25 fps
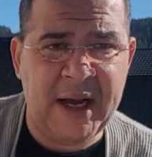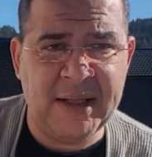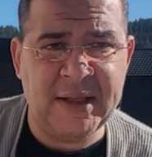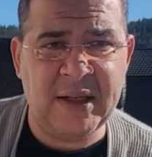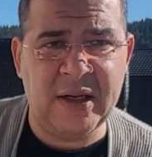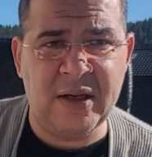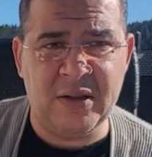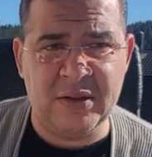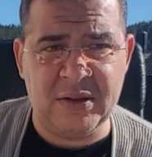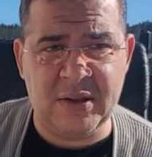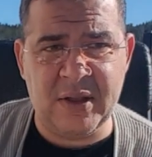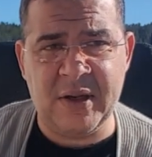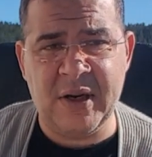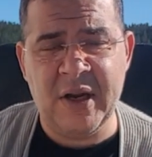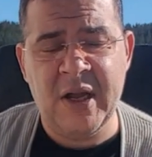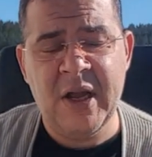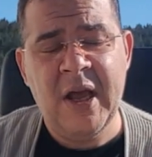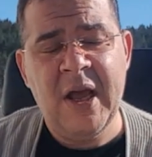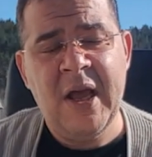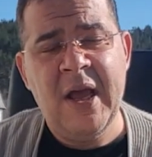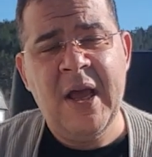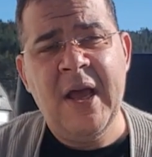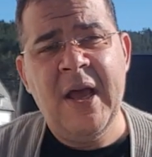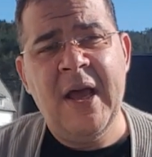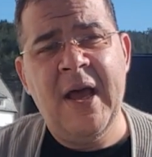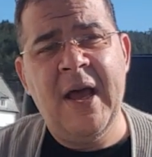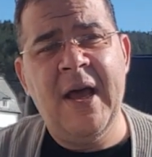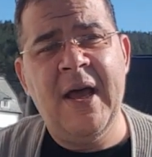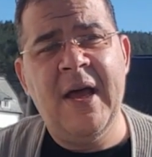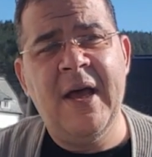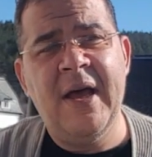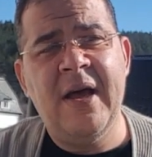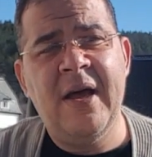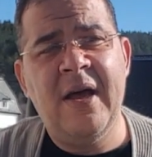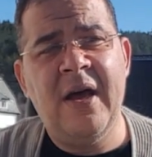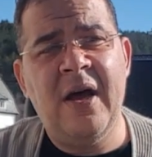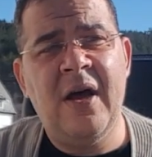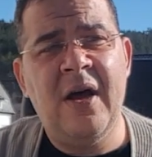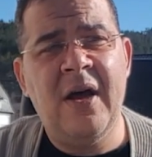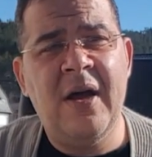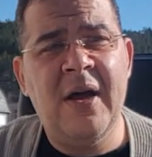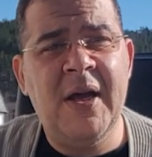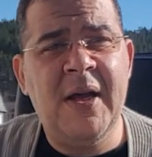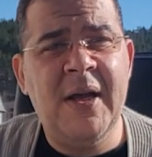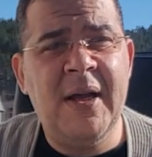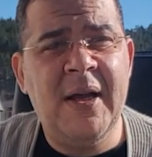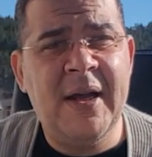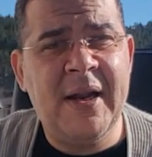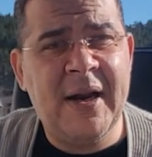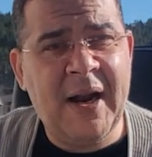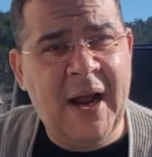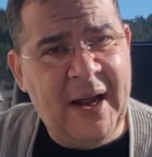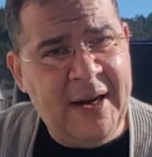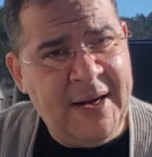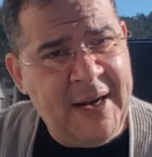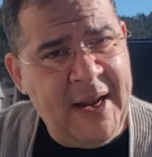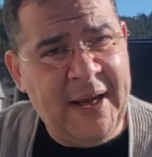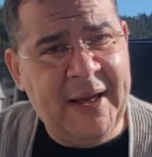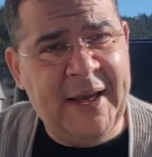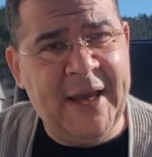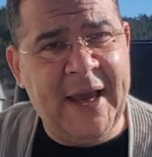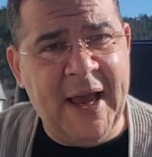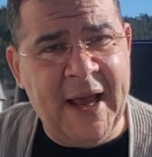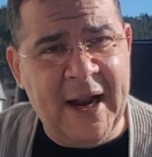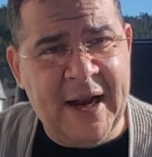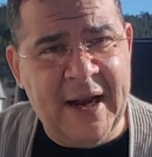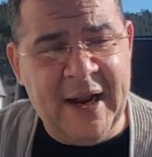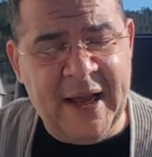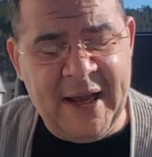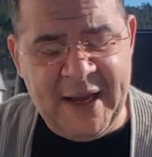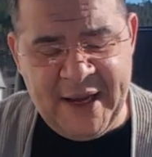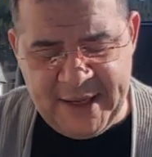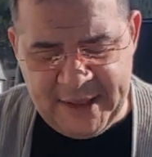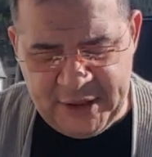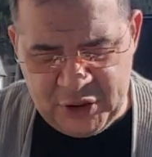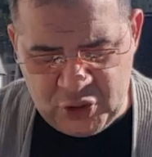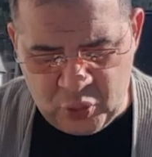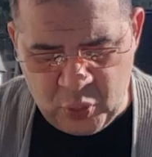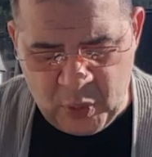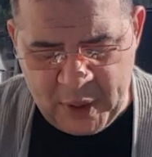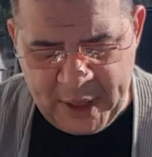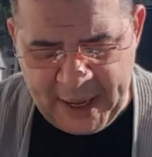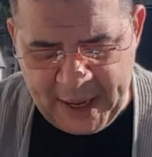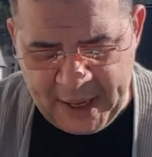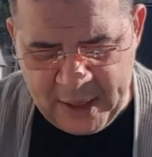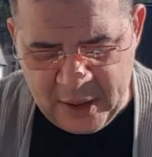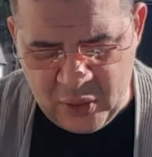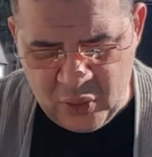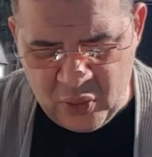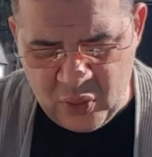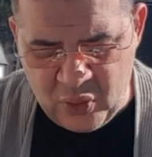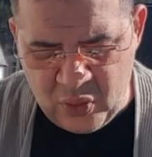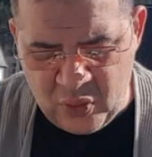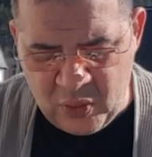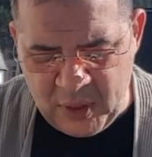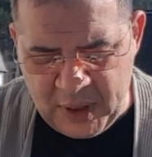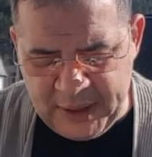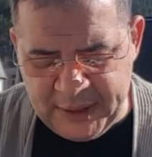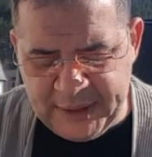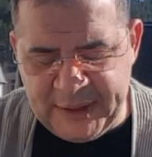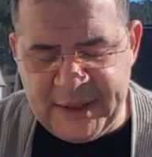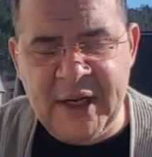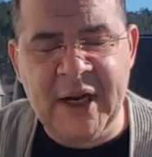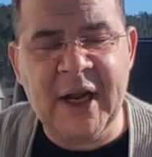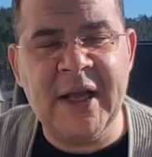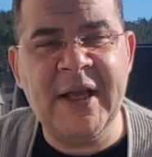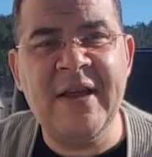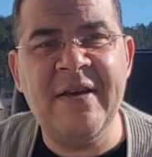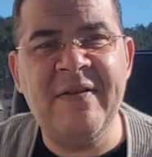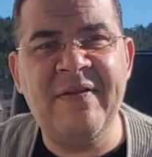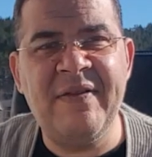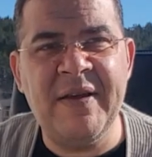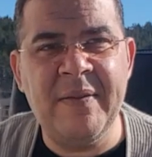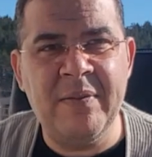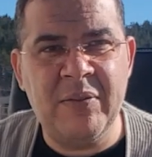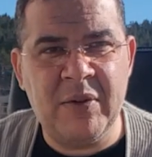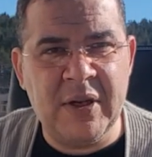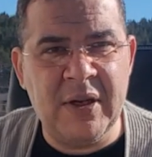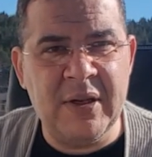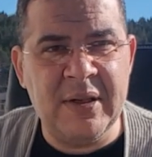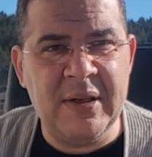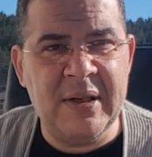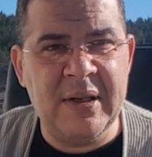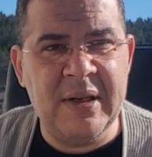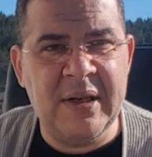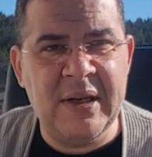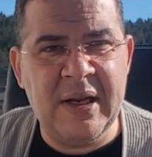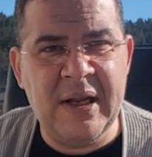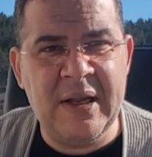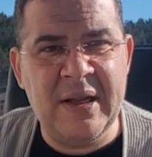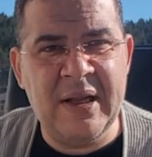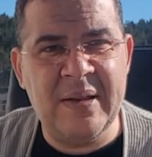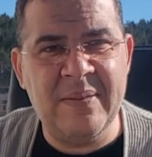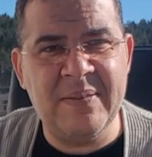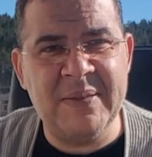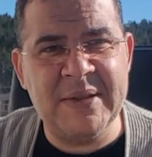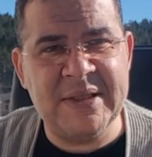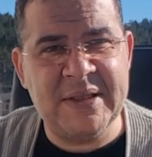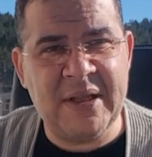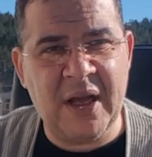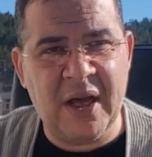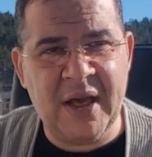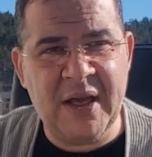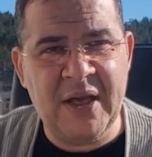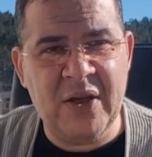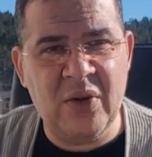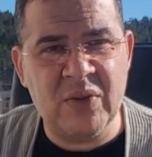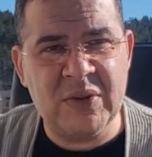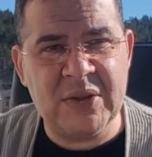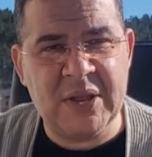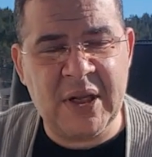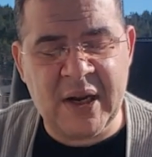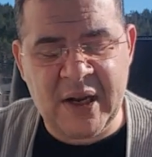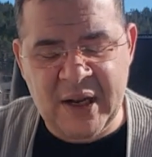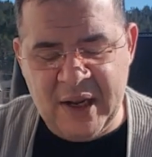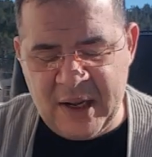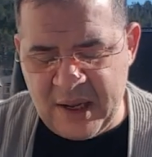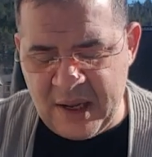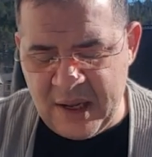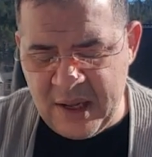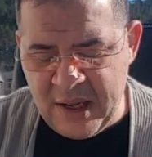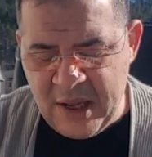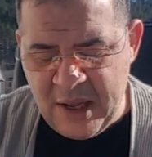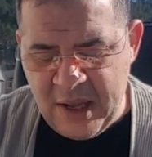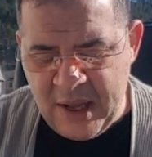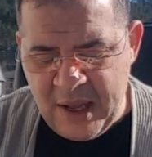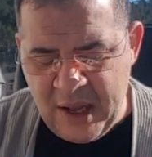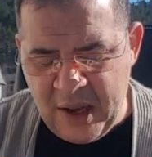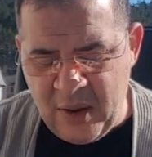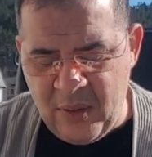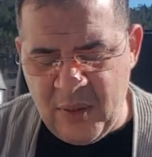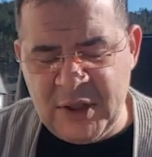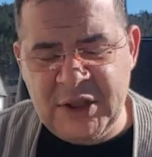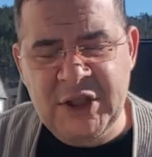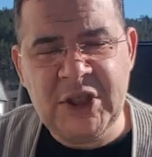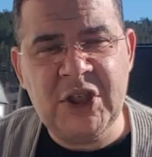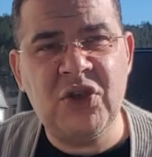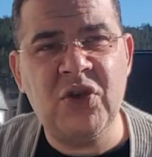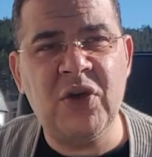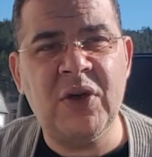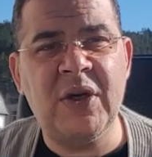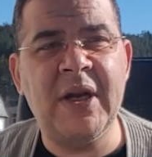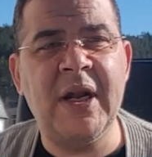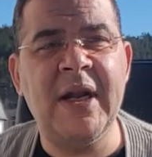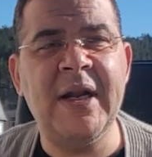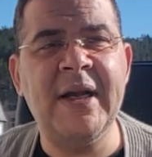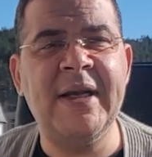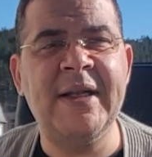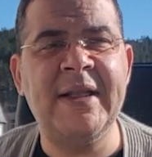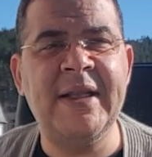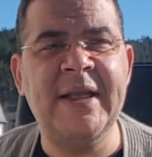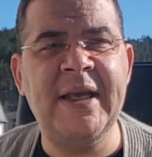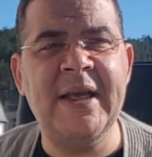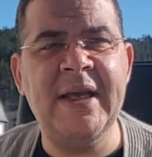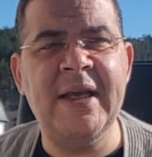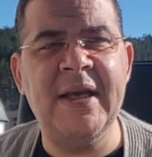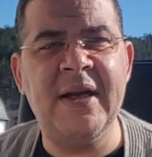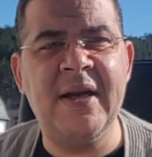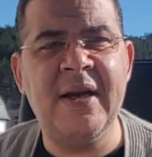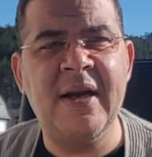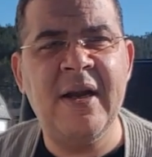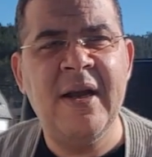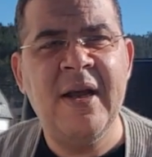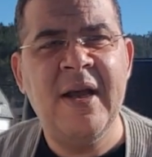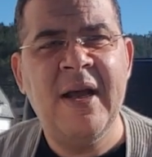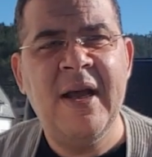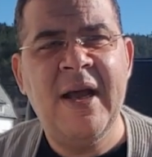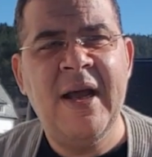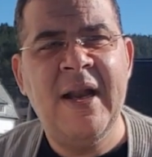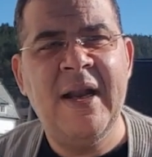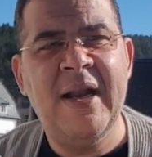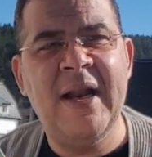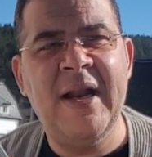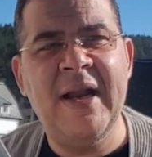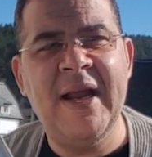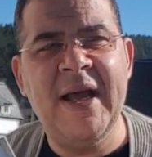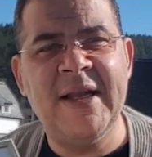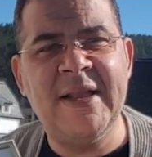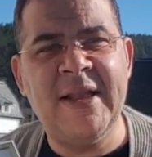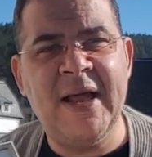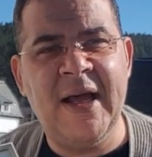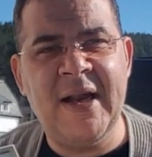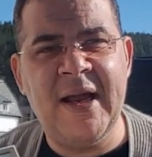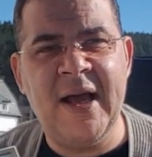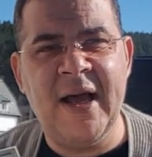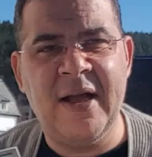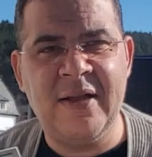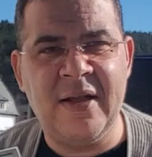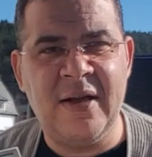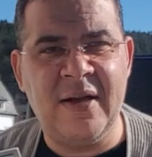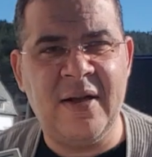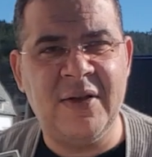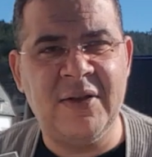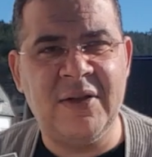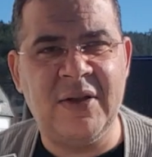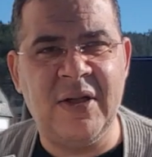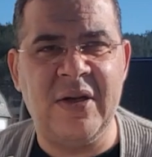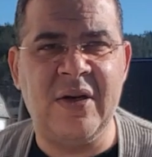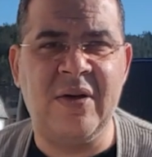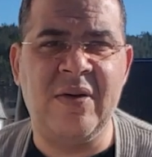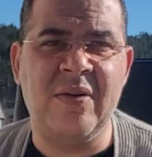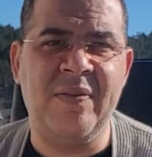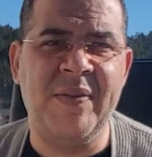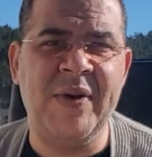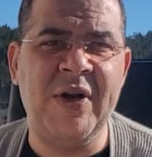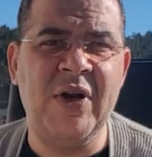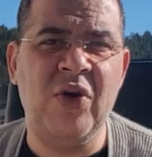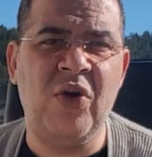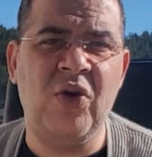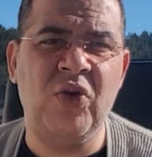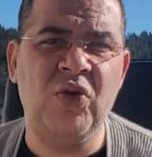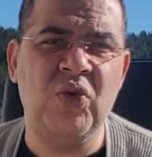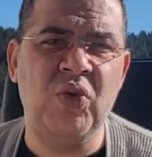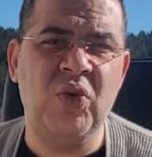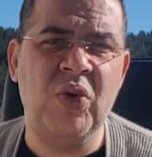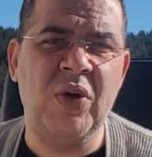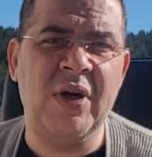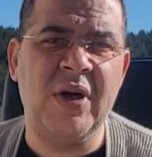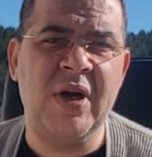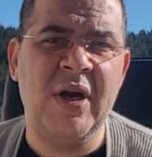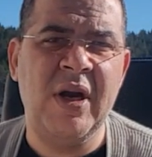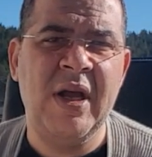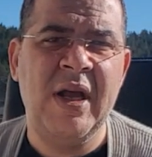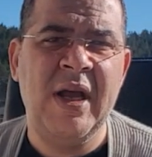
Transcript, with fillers: هذا العطر آه، آه، رح نحكي هلا يعني شوي عنه واعطي رايي فيه بكل مصداقيه وصراحه اول شيء شكرا كثير للي هداني هذا العطر من العطور